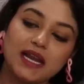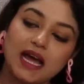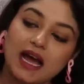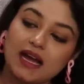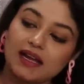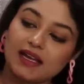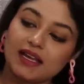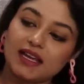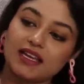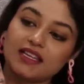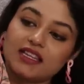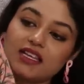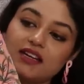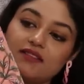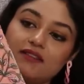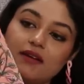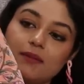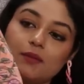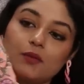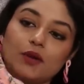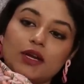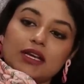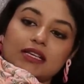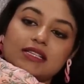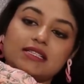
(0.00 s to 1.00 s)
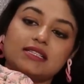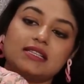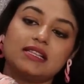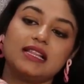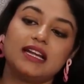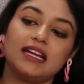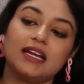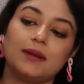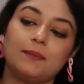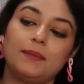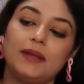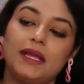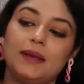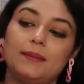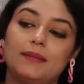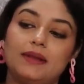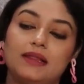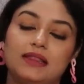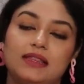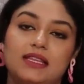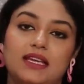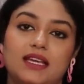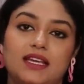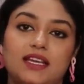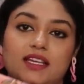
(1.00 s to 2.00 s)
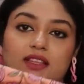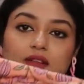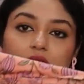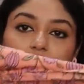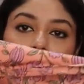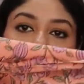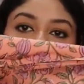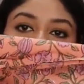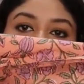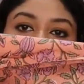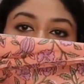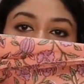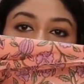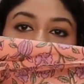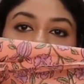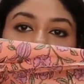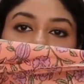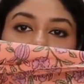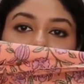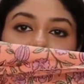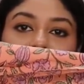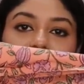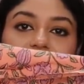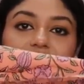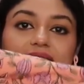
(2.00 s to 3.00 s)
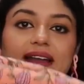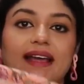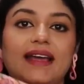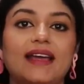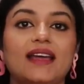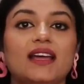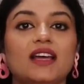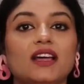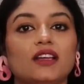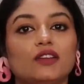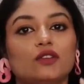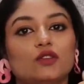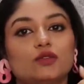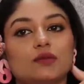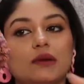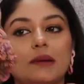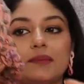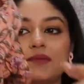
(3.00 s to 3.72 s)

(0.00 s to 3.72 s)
ना आगे की तरफ आपको एक स्लिट भी मिलती है ये देखो इस तरीके से स्लिट है तो जब